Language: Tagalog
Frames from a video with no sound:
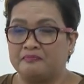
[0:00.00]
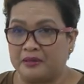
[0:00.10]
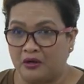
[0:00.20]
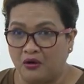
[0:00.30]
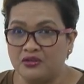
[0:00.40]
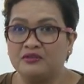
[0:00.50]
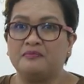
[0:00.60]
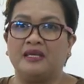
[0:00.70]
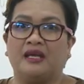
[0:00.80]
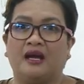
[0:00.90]

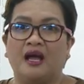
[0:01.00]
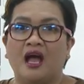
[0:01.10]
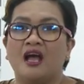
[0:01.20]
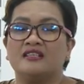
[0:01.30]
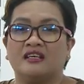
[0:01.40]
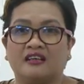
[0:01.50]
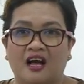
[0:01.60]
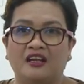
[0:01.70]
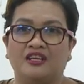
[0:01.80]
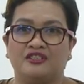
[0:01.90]
Pilosopiya sa
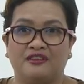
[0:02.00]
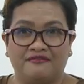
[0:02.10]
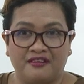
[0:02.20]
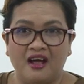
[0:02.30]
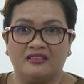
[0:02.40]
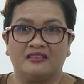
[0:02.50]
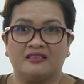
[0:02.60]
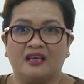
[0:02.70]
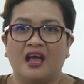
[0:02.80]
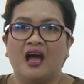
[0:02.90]
College de France,